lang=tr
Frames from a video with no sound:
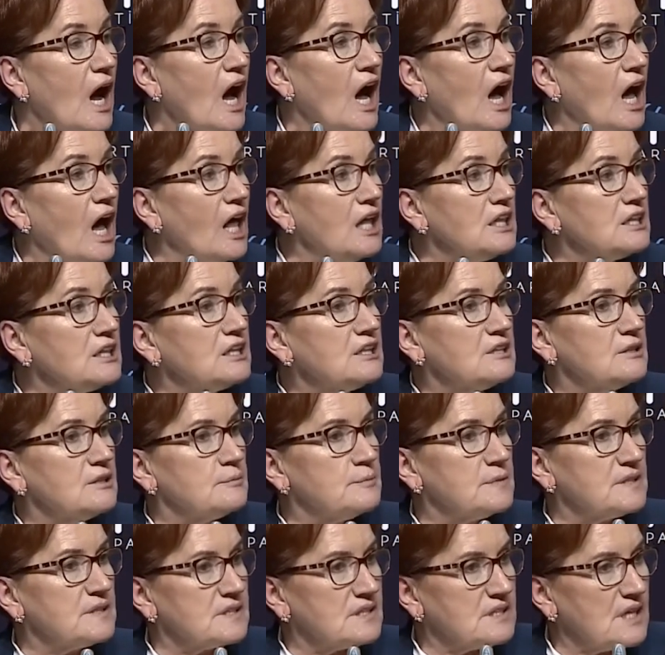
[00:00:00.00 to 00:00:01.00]

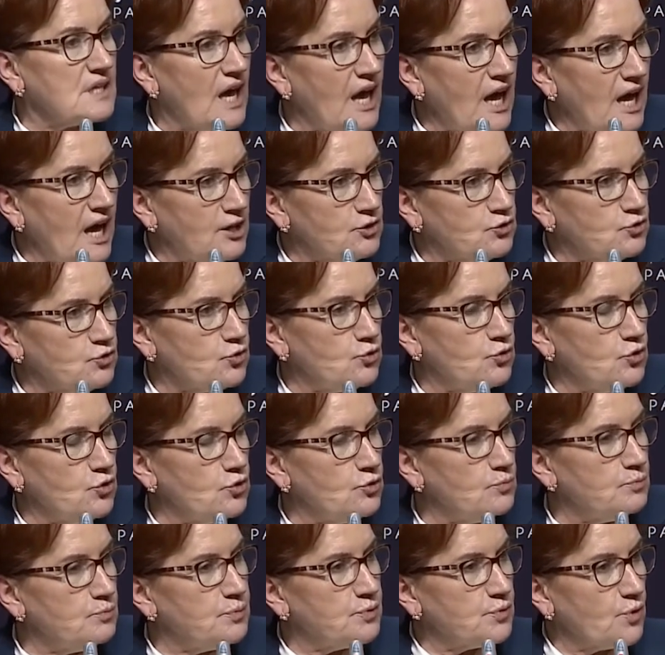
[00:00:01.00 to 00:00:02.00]
aldığımız her
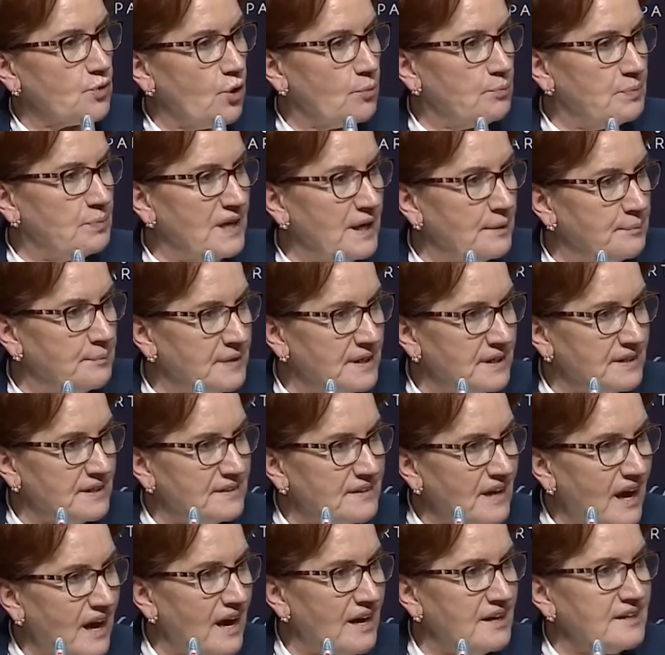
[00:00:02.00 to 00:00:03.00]
türlü
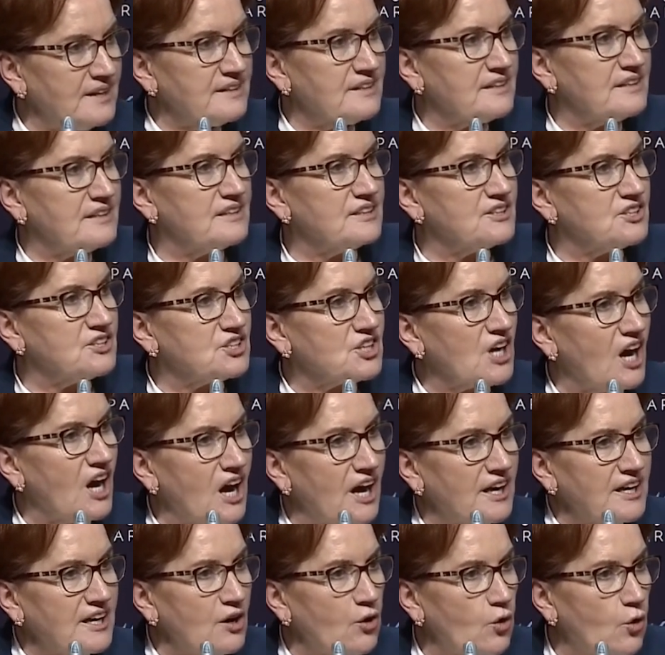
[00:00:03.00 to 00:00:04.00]
problemi, derdi,
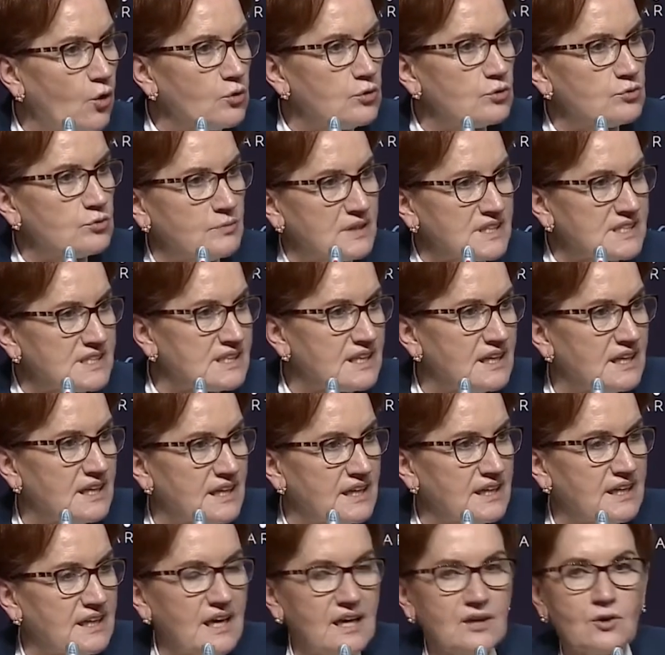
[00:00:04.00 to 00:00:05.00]
çare olunması
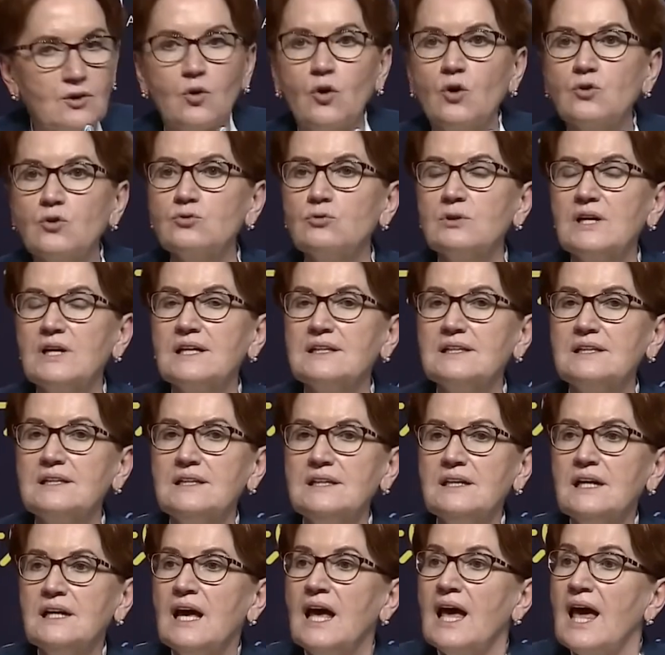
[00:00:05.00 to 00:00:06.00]
gereken
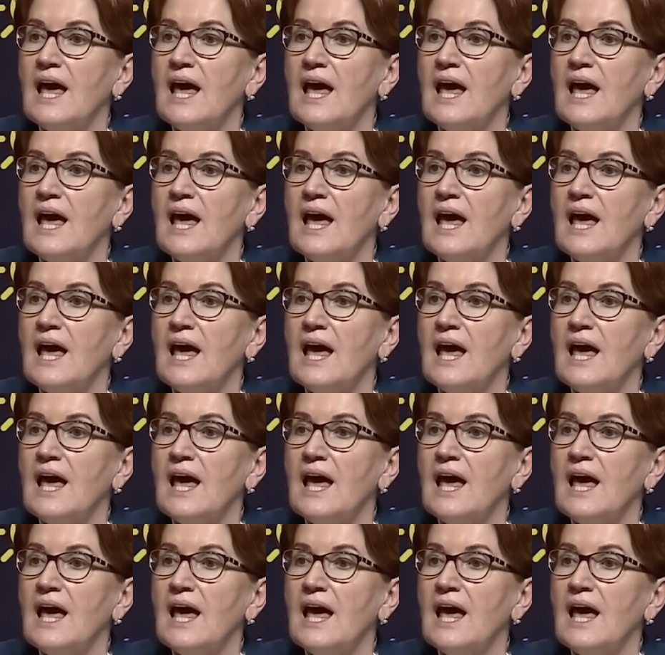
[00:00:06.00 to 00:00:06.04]
konuları